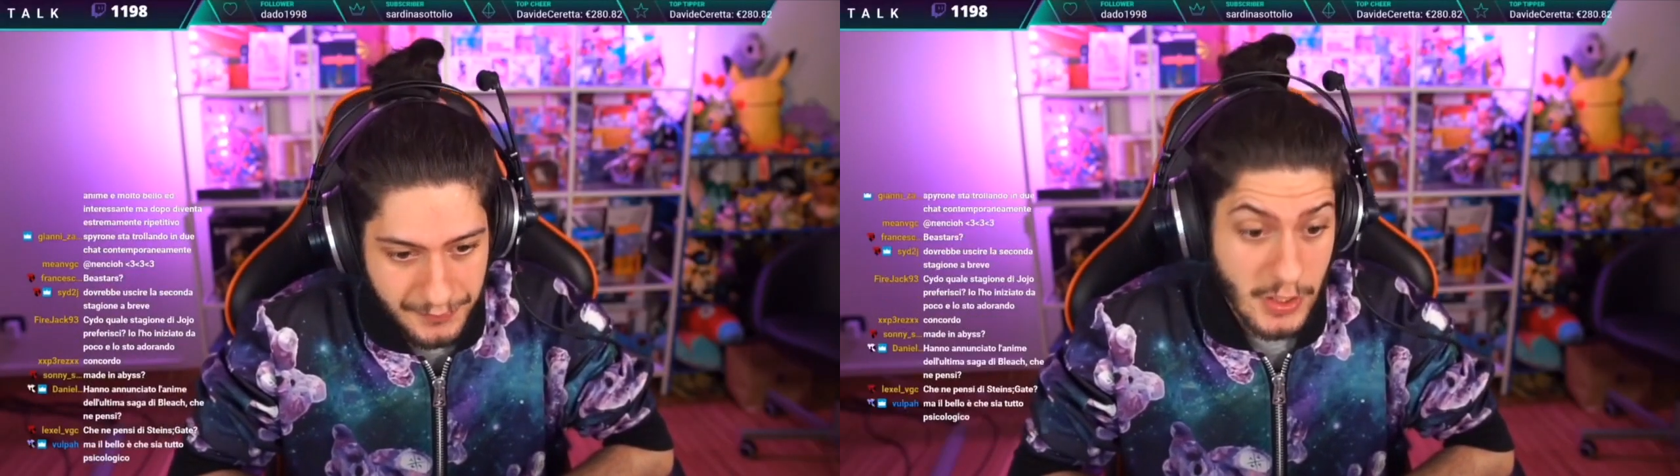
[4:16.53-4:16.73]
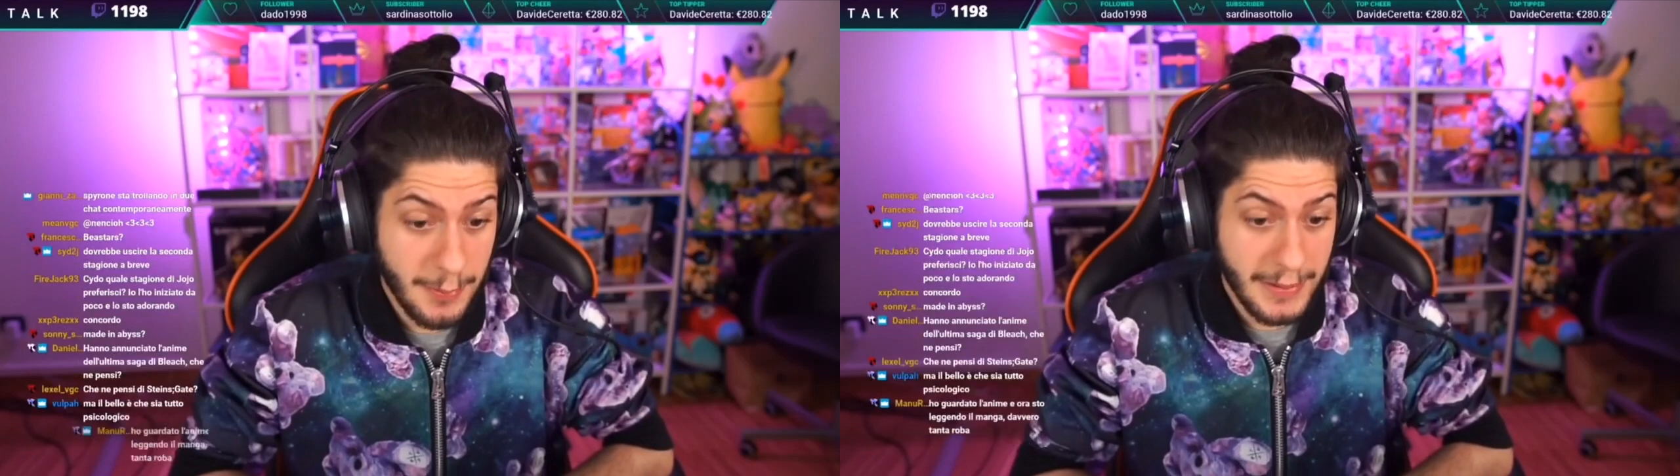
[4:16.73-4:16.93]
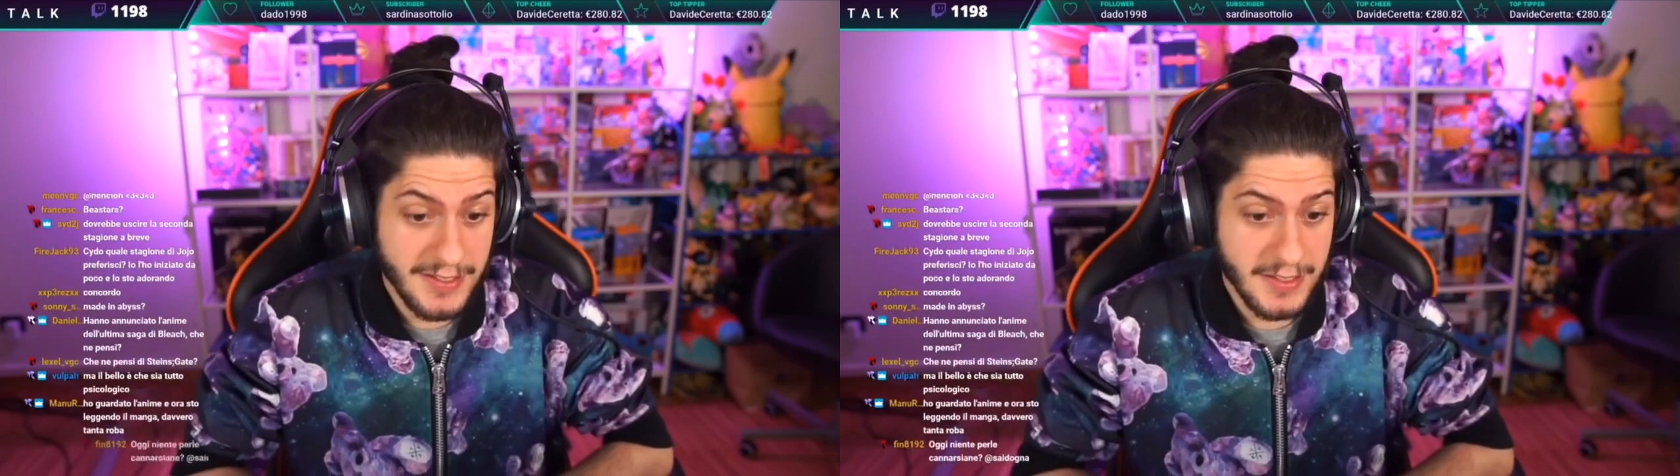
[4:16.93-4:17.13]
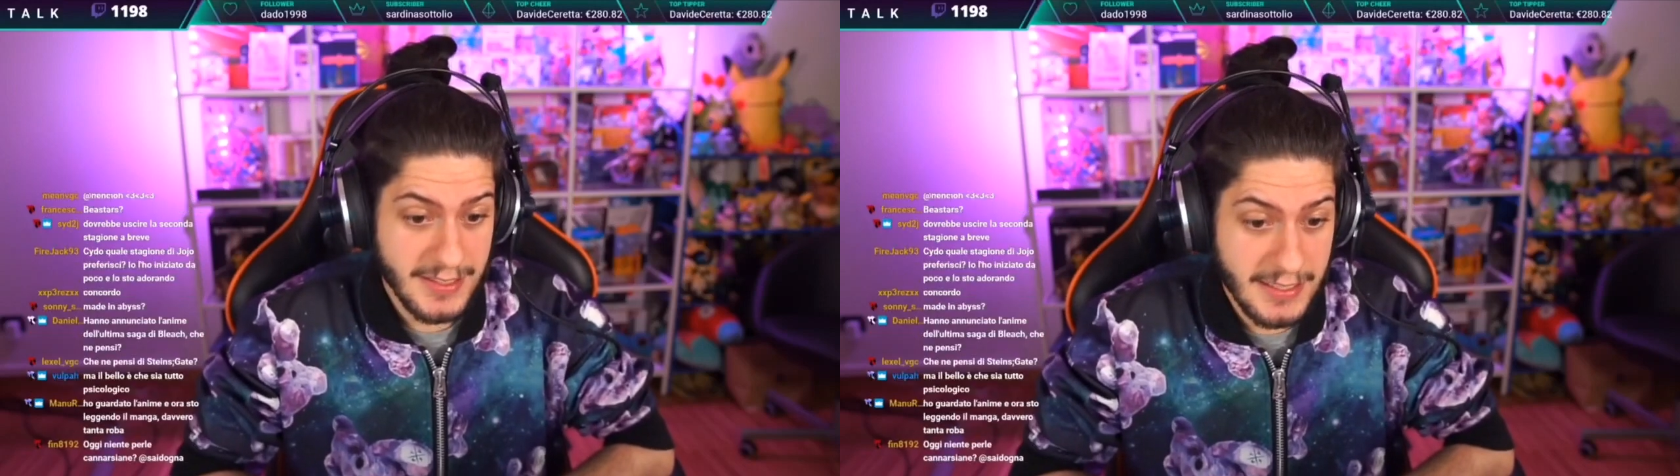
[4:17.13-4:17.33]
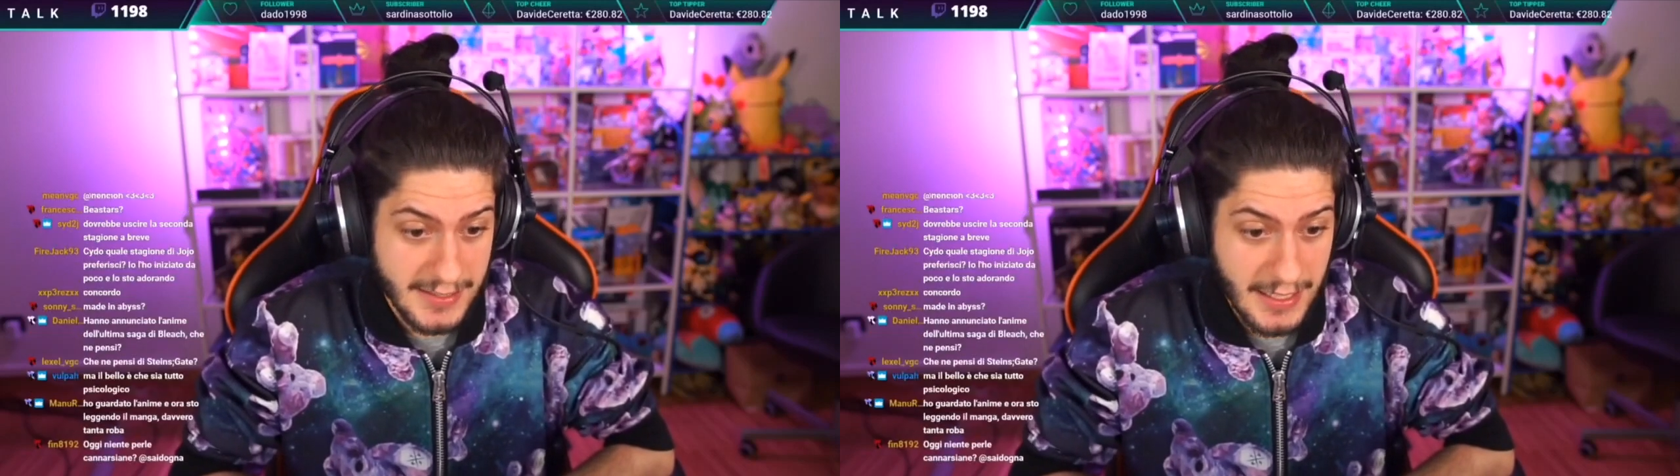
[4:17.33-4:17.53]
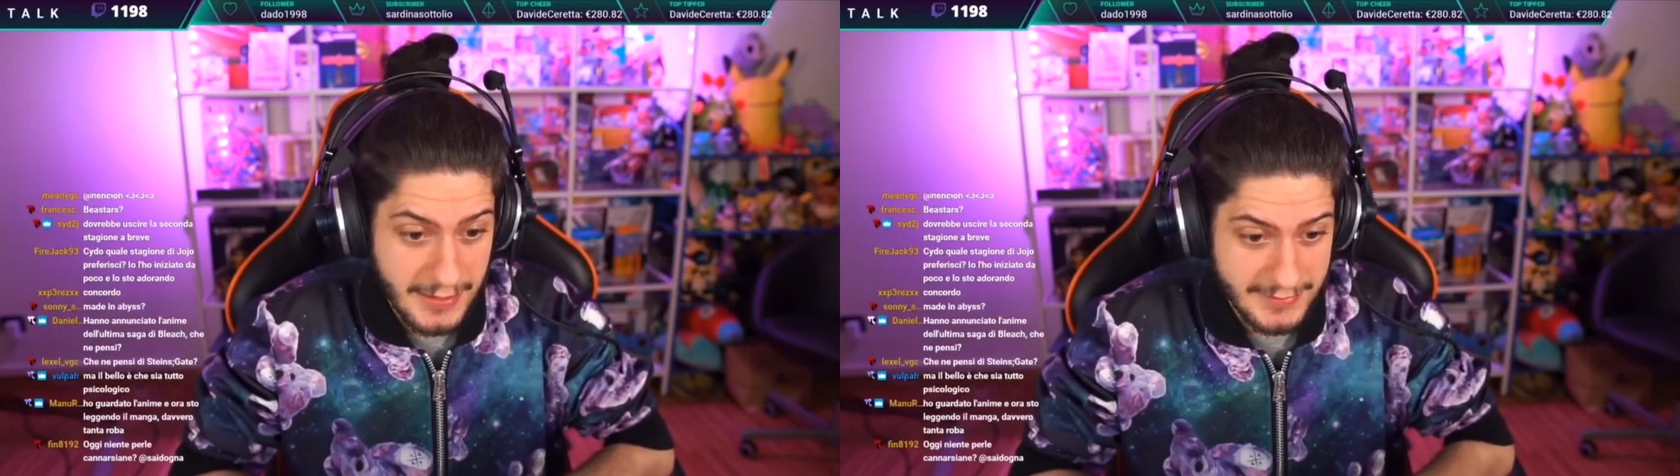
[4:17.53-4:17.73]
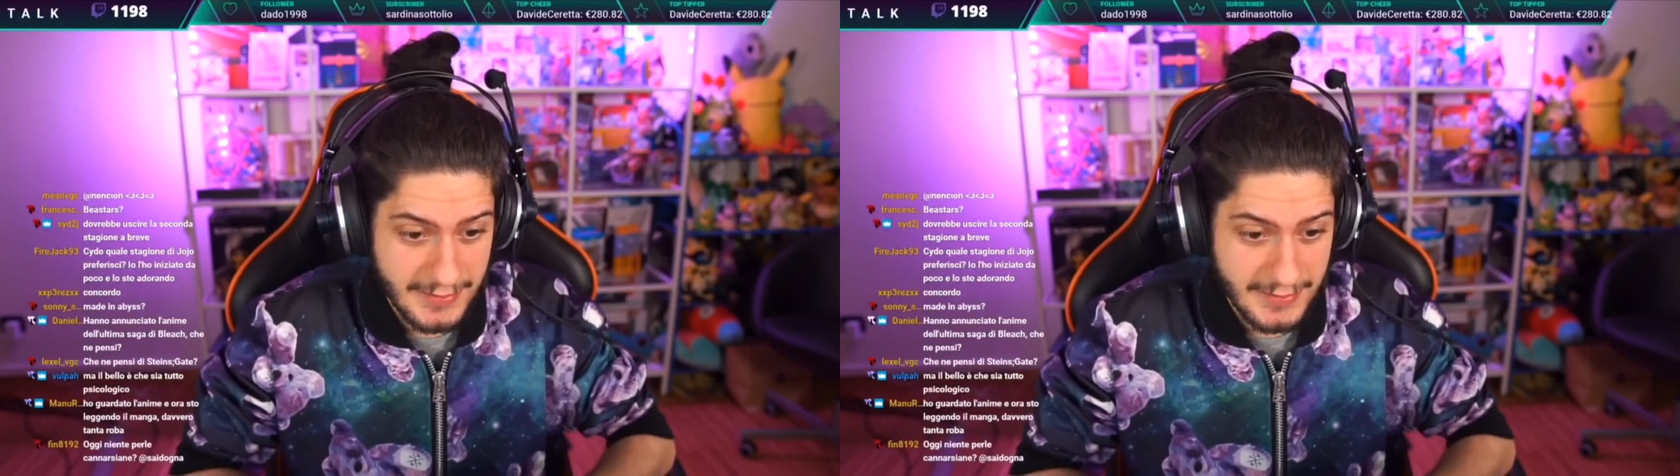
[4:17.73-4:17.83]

Cosa ne pensi di Steins Gate?